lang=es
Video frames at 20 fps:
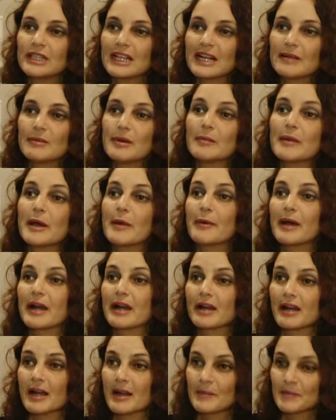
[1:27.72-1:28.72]
en la gama más
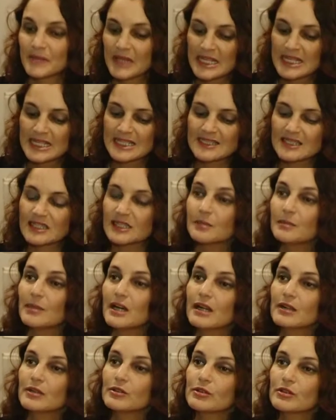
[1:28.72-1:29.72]
baja. Sin
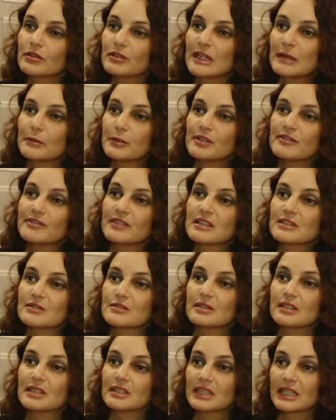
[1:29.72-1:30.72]
embargo, con las
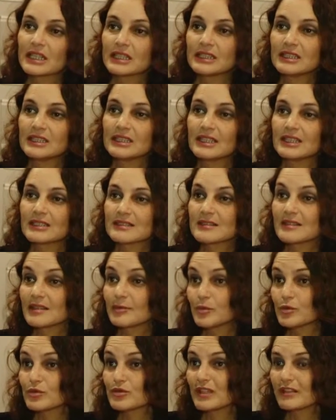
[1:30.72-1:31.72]
bonificaciones tácticas
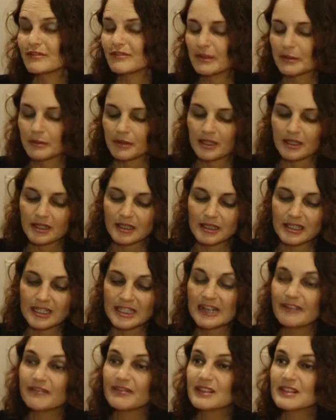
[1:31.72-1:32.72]
que puso la fábrica
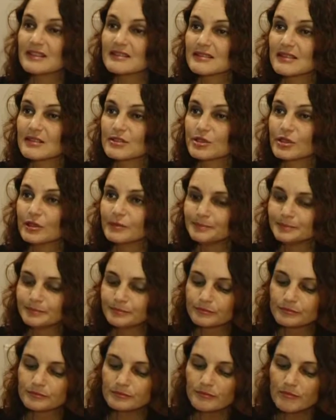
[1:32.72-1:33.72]
y la
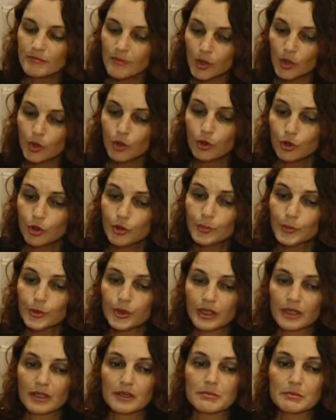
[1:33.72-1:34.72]
financiación, hoy,
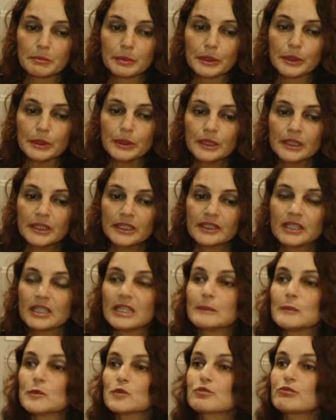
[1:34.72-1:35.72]
por ejemplo,
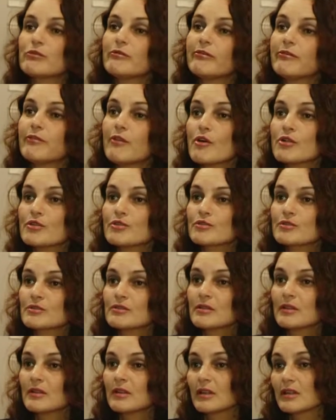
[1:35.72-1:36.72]
tenemos un Fox,
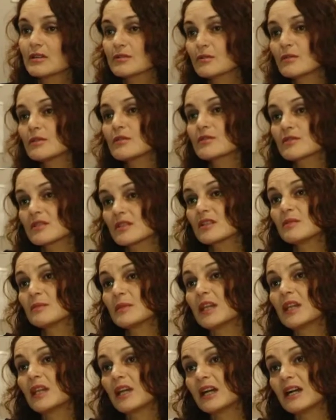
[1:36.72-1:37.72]
que es un coche de
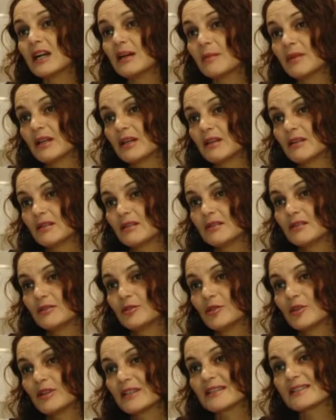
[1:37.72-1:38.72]
media gama,
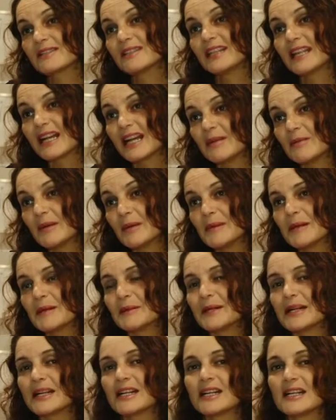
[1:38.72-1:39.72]
no es de la gama
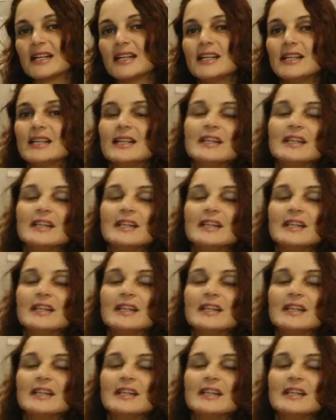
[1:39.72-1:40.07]
más baja,